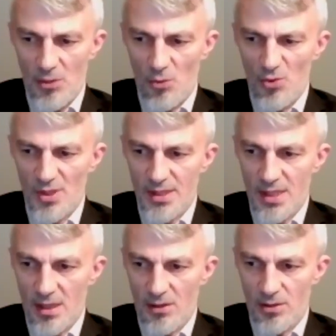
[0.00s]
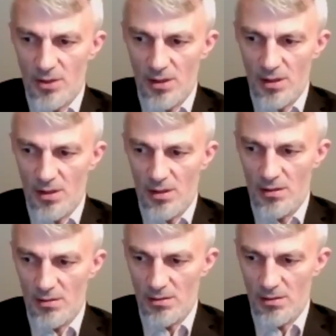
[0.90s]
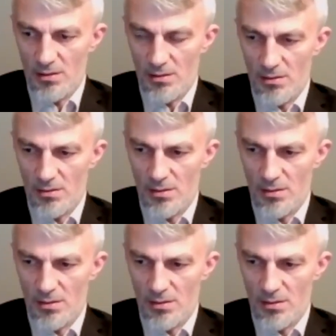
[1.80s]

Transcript: ужасающие а,